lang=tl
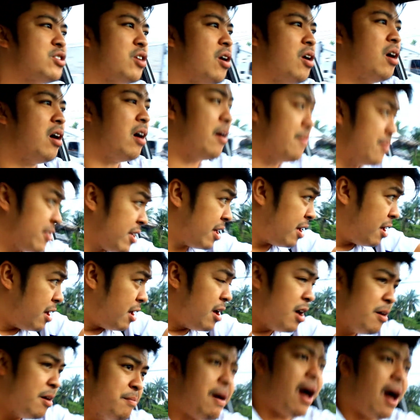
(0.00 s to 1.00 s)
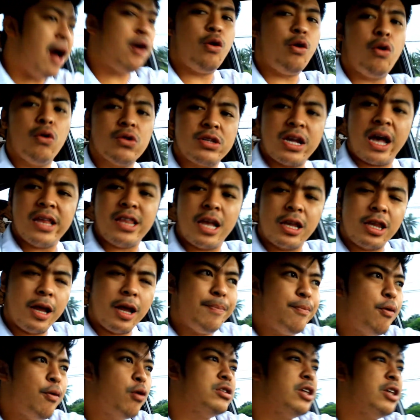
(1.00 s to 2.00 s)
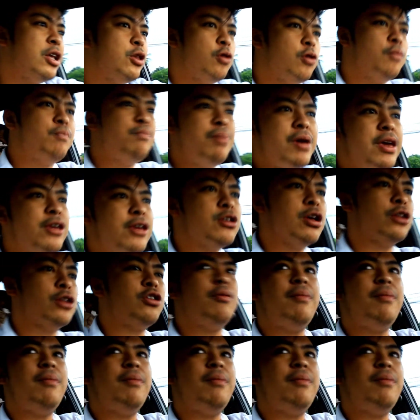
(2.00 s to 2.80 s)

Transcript: So, bago ko sana tapusin tong video na